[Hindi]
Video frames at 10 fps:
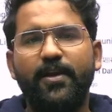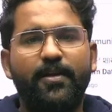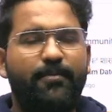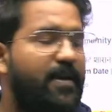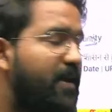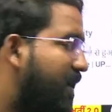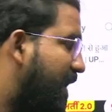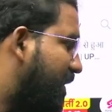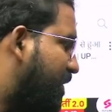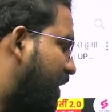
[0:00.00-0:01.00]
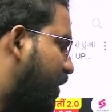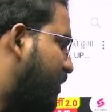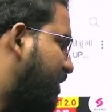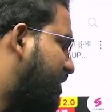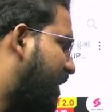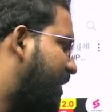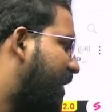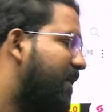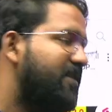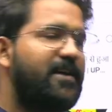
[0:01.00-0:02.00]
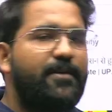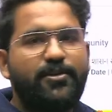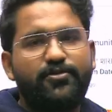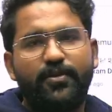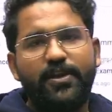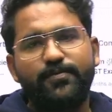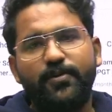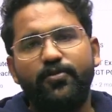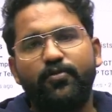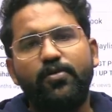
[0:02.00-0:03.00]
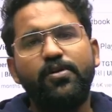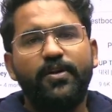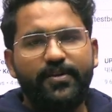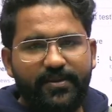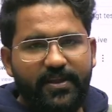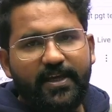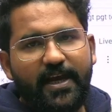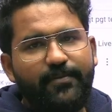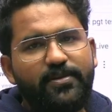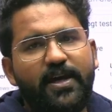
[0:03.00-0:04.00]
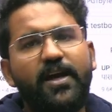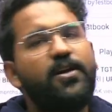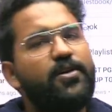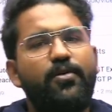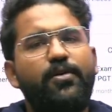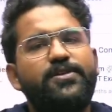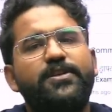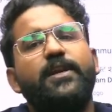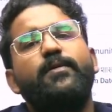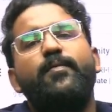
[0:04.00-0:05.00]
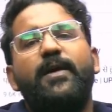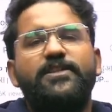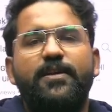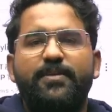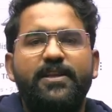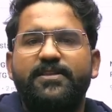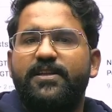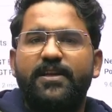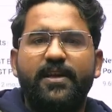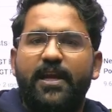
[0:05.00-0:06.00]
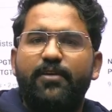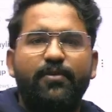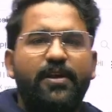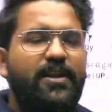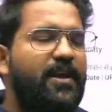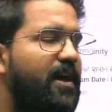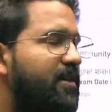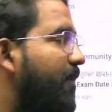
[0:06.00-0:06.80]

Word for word: मैंने कराया था लगभग साढ़े आठ हजार बच्चों ने इस वीडियो को देखा भी था क्योंकि जितने भी हिमाचल प्रदेश रीजन के उन्होंने देखा था